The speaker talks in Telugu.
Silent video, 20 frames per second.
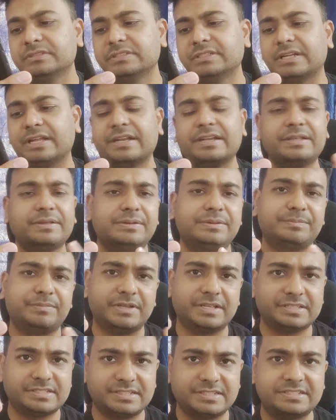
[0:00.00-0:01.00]
నేను అన్ని
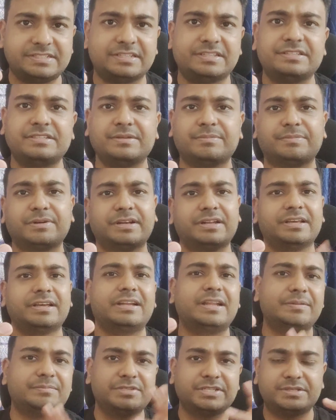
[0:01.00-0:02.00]
ప్లేయర్స్ లిస్ట్ అయితే చెప్పట్లే
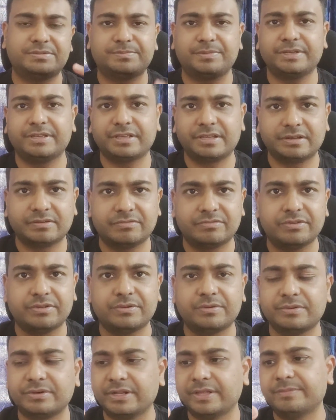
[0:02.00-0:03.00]
కానీ ఐమ్ జస్ట్ పికింగ్ అప్ ఫ్యూ
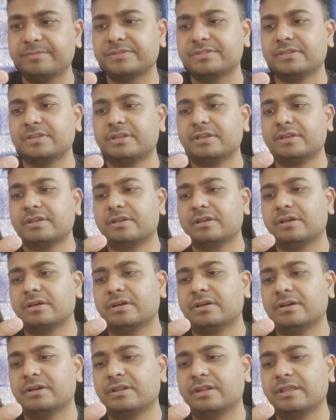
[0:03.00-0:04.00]
నేమ్స్
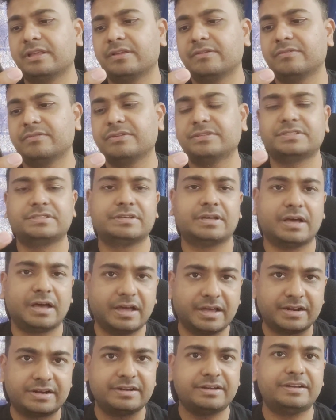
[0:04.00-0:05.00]
లైక్ విచ్
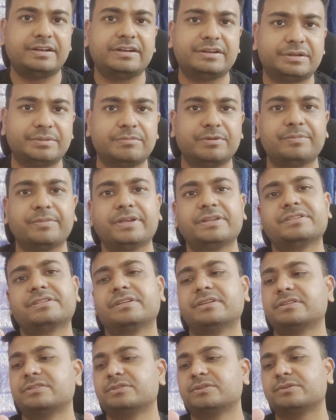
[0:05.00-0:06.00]
ఆర్ నీడెడ్ టు బి
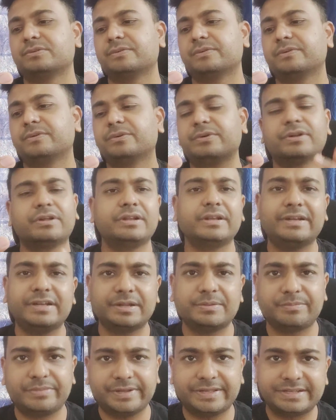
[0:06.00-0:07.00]
మెన్షన్ సో ఓవరాల్
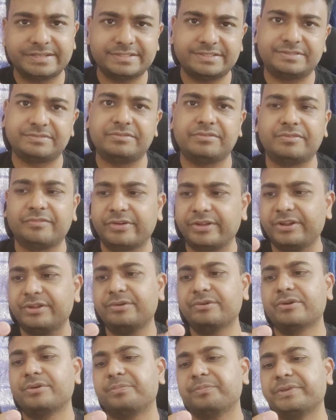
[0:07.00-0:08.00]
ఇండియన్ ప్లేయర్స్ వెరీ
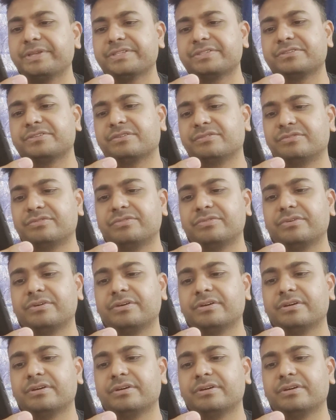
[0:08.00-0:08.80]
గుడ్ మిక్స్ ఆఫ్